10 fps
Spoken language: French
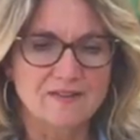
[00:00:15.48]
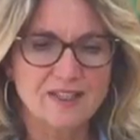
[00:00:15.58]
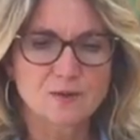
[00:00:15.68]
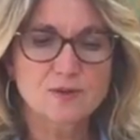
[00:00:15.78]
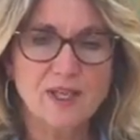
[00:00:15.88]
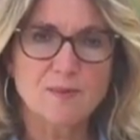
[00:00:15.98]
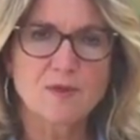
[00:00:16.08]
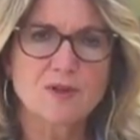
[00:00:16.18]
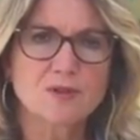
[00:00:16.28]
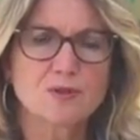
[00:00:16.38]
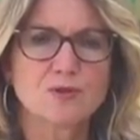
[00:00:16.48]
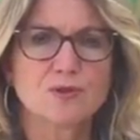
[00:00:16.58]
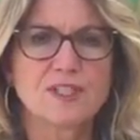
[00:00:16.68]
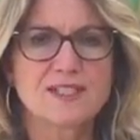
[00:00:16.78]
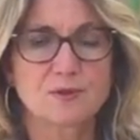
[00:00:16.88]
avec notamment
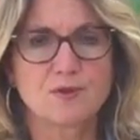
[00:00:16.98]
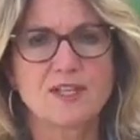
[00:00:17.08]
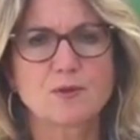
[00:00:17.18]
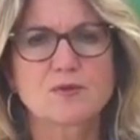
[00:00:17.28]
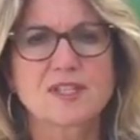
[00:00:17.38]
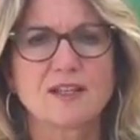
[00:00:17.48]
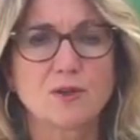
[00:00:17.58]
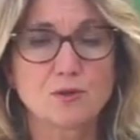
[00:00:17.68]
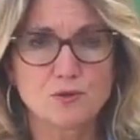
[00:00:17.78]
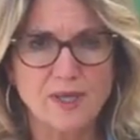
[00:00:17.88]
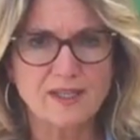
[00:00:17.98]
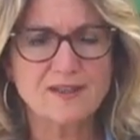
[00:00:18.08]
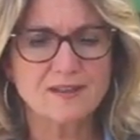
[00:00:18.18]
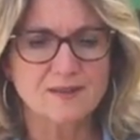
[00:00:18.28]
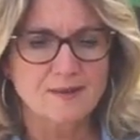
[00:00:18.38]
les ateliers concernant le
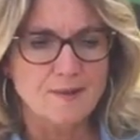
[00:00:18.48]
numérique.